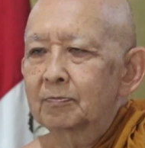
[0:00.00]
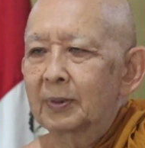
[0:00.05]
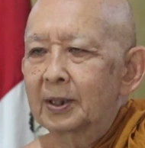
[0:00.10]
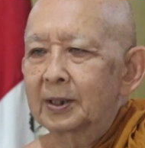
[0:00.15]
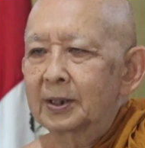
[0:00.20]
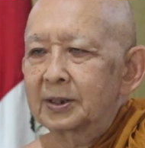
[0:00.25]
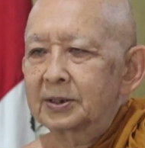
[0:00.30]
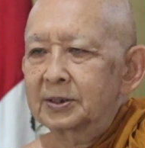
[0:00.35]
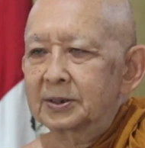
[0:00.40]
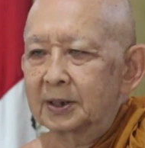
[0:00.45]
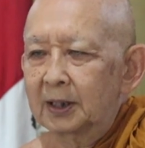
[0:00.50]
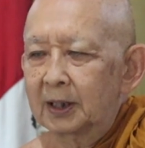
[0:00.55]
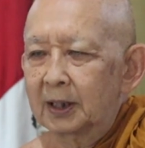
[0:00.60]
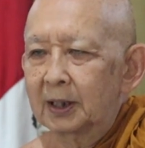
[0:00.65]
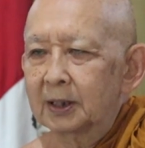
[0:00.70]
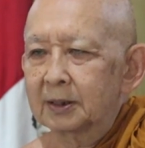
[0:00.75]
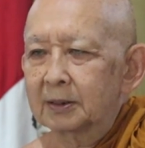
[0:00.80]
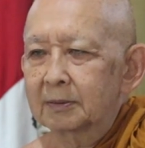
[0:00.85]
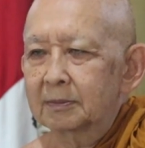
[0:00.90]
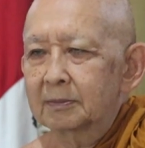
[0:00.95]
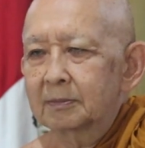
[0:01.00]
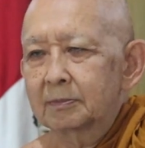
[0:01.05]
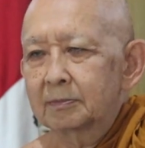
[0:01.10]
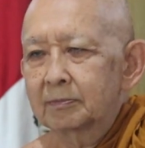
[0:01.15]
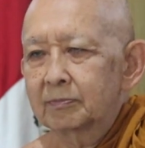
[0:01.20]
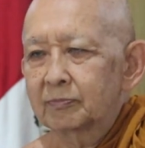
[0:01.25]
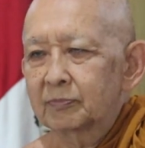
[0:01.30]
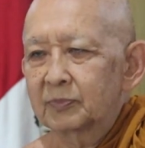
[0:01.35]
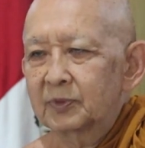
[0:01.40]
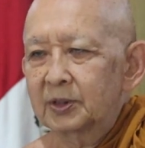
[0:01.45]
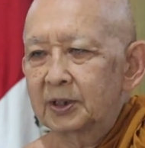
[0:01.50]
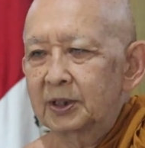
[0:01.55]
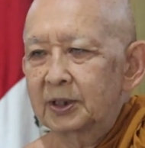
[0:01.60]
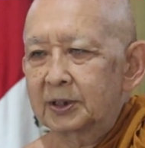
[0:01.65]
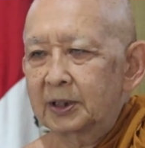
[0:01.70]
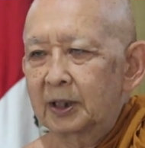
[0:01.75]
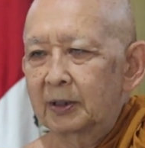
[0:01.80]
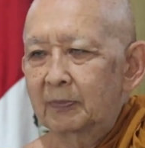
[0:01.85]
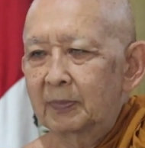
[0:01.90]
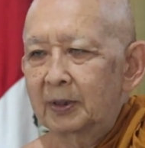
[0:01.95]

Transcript: Pada saat kita